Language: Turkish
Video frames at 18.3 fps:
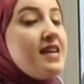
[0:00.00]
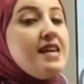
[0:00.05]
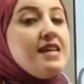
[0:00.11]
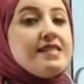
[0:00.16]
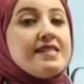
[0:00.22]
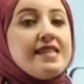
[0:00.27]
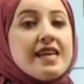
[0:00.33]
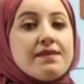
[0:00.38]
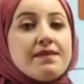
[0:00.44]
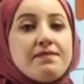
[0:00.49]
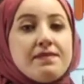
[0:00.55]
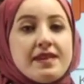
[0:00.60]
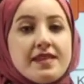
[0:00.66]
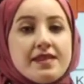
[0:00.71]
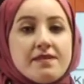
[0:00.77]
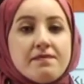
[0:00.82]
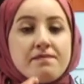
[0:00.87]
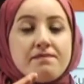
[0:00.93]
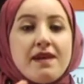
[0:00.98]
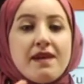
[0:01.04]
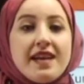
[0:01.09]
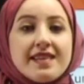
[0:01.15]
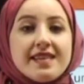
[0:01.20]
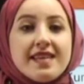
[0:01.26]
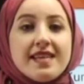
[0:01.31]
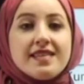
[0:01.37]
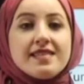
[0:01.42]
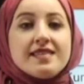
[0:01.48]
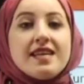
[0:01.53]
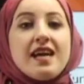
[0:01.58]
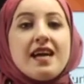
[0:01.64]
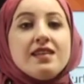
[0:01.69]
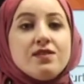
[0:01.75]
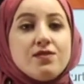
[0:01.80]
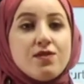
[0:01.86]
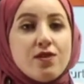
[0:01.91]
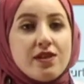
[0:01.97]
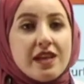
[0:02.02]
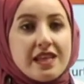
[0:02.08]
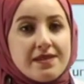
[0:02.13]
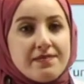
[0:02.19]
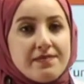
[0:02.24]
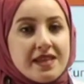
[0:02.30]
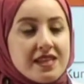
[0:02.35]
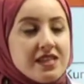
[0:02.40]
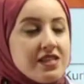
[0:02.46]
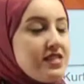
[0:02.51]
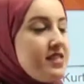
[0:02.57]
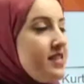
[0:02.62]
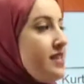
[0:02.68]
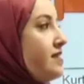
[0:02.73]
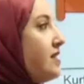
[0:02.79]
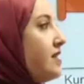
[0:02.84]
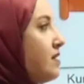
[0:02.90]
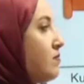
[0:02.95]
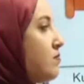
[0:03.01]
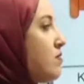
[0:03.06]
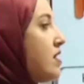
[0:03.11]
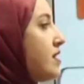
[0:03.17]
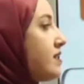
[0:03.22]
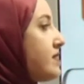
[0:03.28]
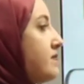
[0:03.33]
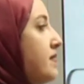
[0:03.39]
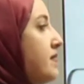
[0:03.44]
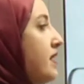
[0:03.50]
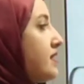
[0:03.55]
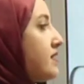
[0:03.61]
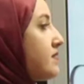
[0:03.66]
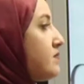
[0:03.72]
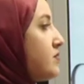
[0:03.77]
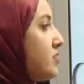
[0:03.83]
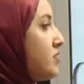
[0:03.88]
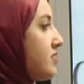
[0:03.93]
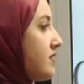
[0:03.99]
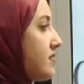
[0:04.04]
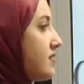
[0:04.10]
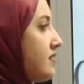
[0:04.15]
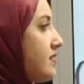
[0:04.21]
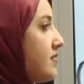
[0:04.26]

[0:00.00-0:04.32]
tek bir merkezden yönetmek için bu adımı atmışız.